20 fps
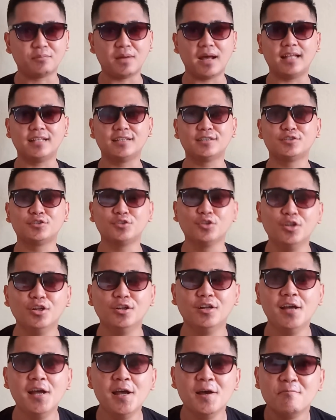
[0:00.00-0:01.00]

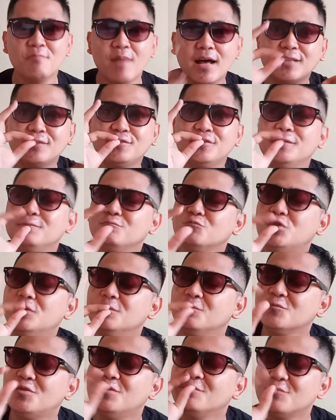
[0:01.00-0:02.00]
mantul mantul
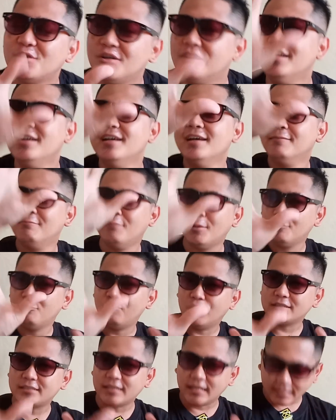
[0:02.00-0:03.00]

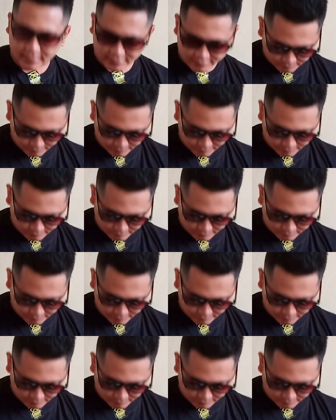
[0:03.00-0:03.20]
membuat saya